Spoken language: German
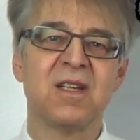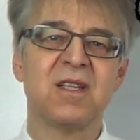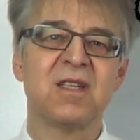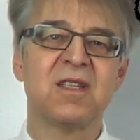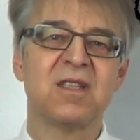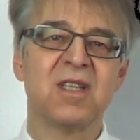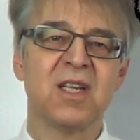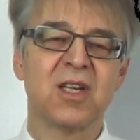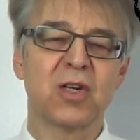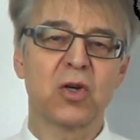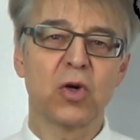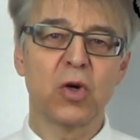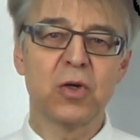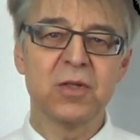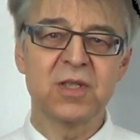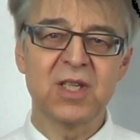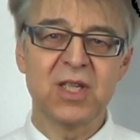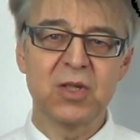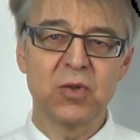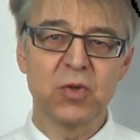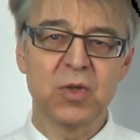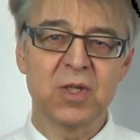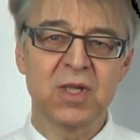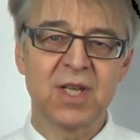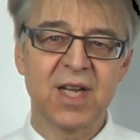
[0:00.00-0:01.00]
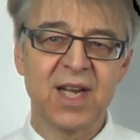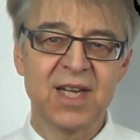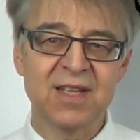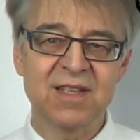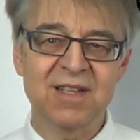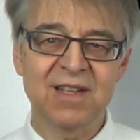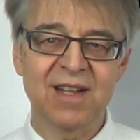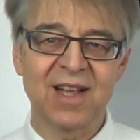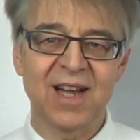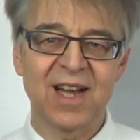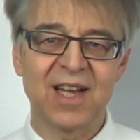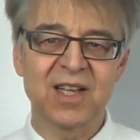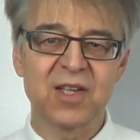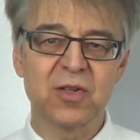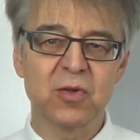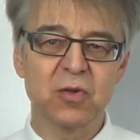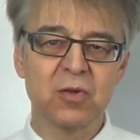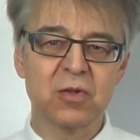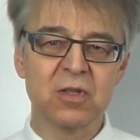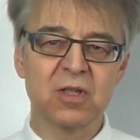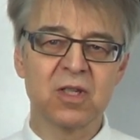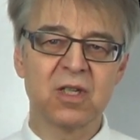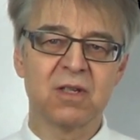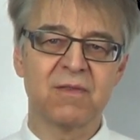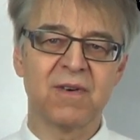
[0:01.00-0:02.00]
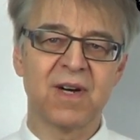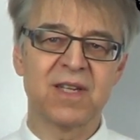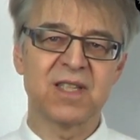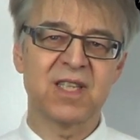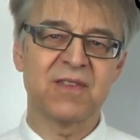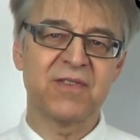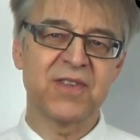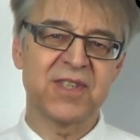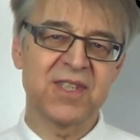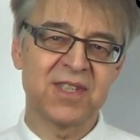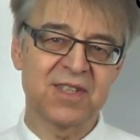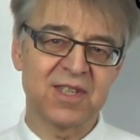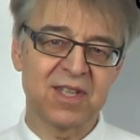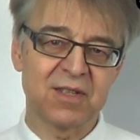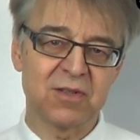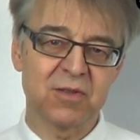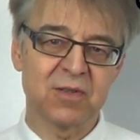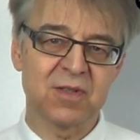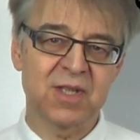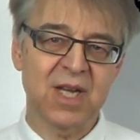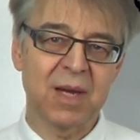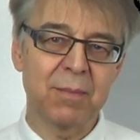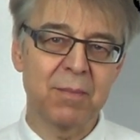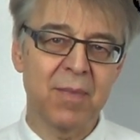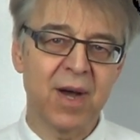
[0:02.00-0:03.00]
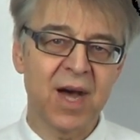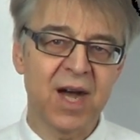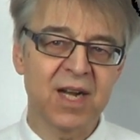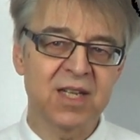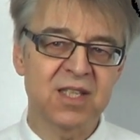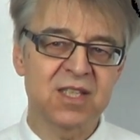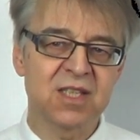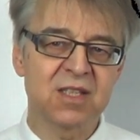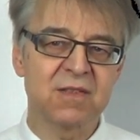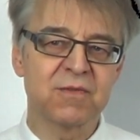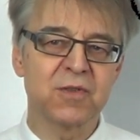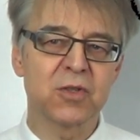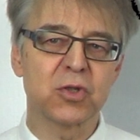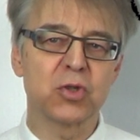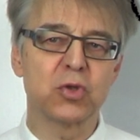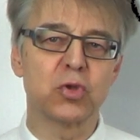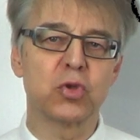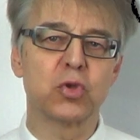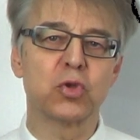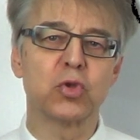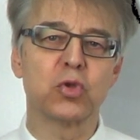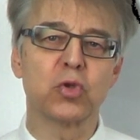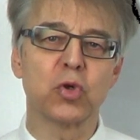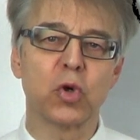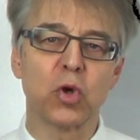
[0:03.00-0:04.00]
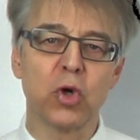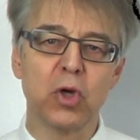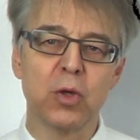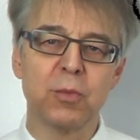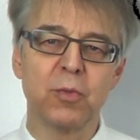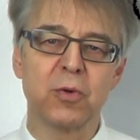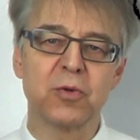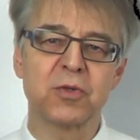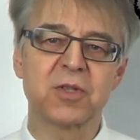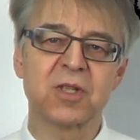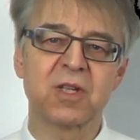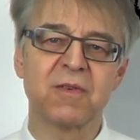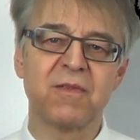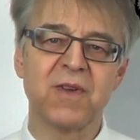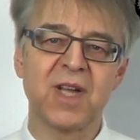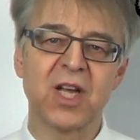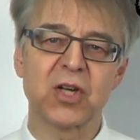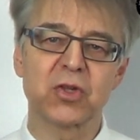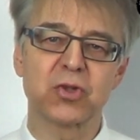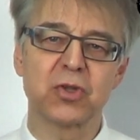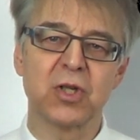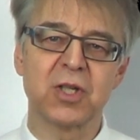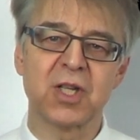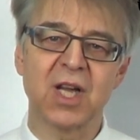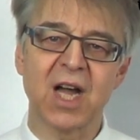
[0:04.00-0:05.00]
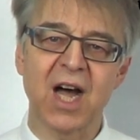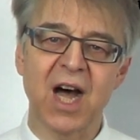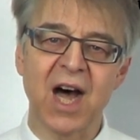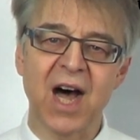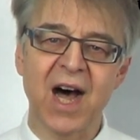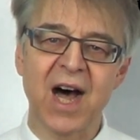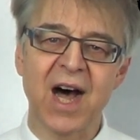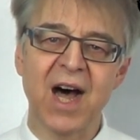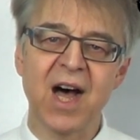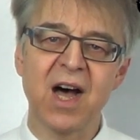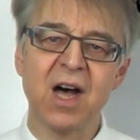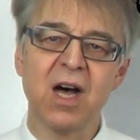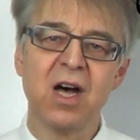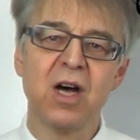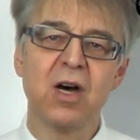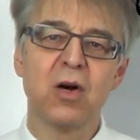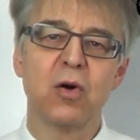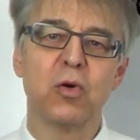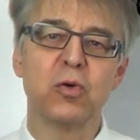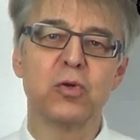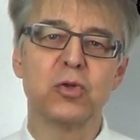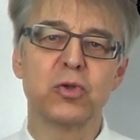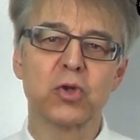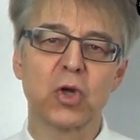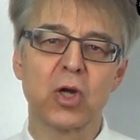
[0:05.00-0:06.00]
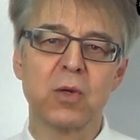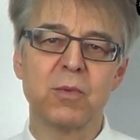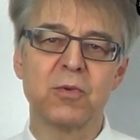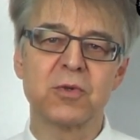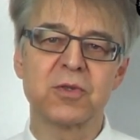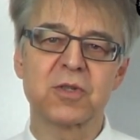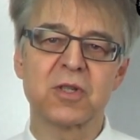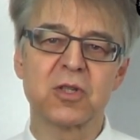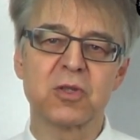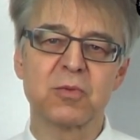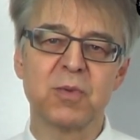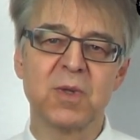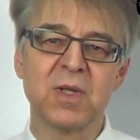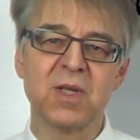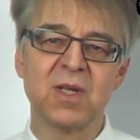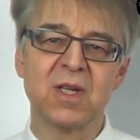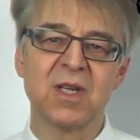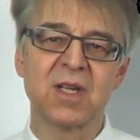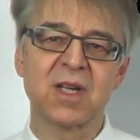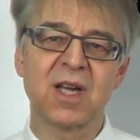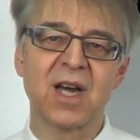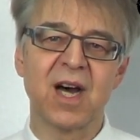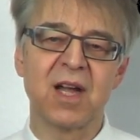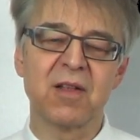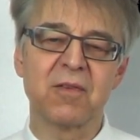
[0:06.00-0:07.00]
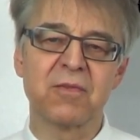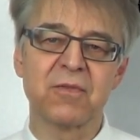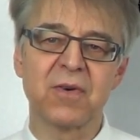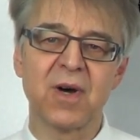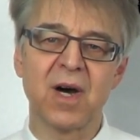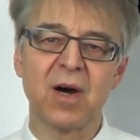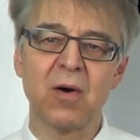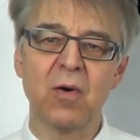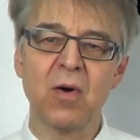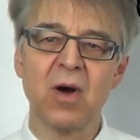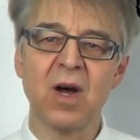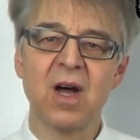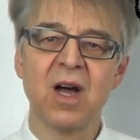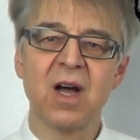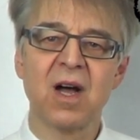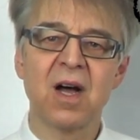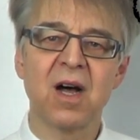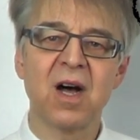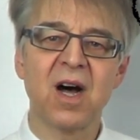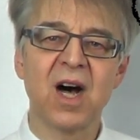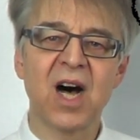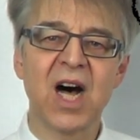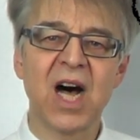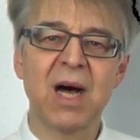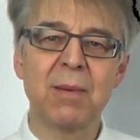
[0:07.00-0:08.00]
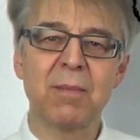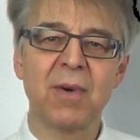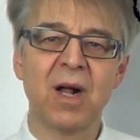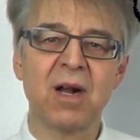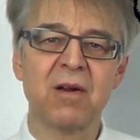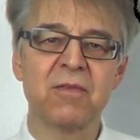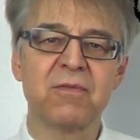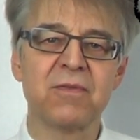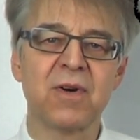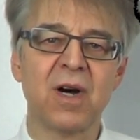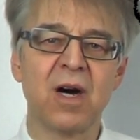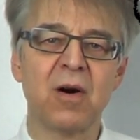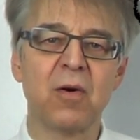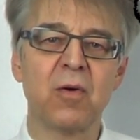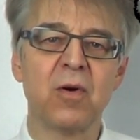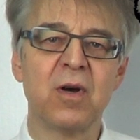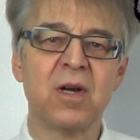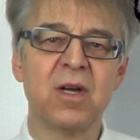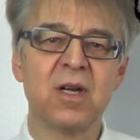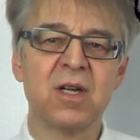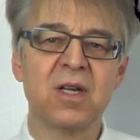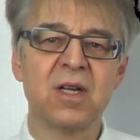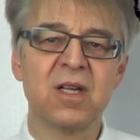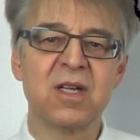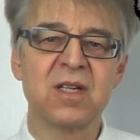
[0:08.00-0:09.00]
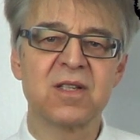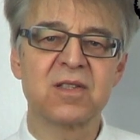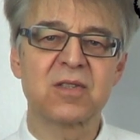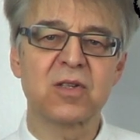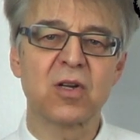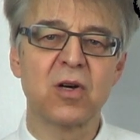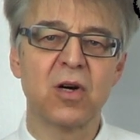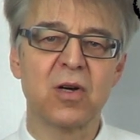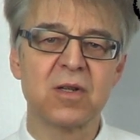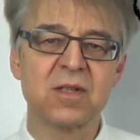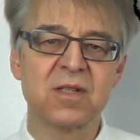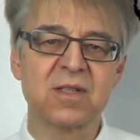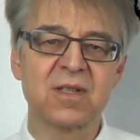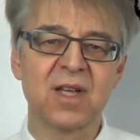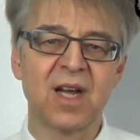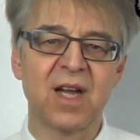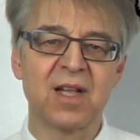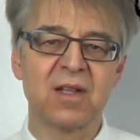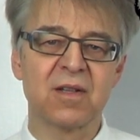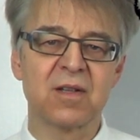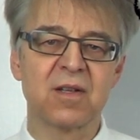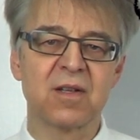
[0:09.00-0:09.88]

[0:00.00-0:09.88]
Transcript: Die Kontinuitätsgleichung quantifiziert den Zusammenhang zwischen Strömungsquerschnitt a und Strömungsgeschwindigkeit v. a mal v ist konstant.